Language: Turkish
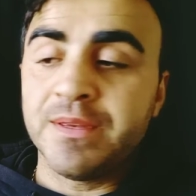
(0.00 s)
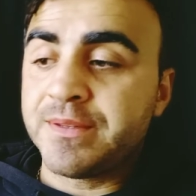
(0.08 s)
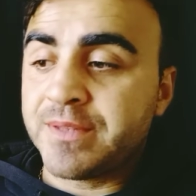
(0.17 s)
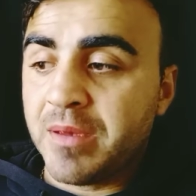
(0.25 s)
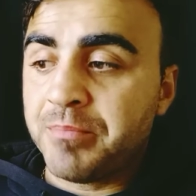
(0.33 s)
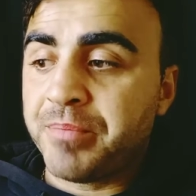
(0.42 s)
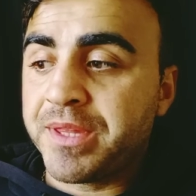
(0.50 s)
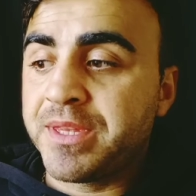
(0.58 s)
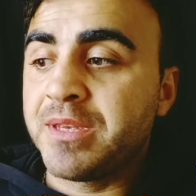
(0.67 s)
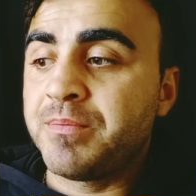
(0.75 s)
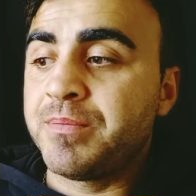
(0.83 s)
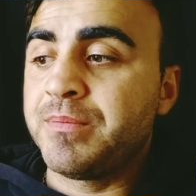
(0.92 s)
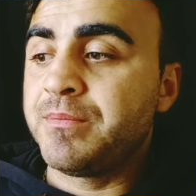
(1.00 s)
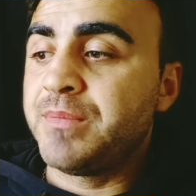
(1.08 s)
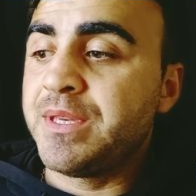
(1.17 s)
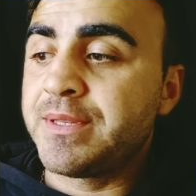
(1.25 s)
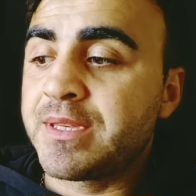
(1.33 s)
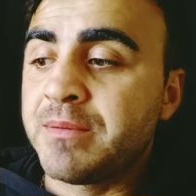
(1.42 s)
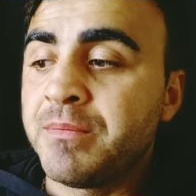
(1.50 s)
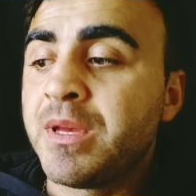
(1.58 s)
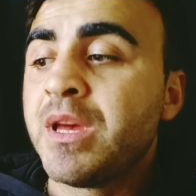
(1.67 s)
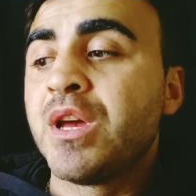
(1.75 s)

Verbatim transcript: sempatik bir isim.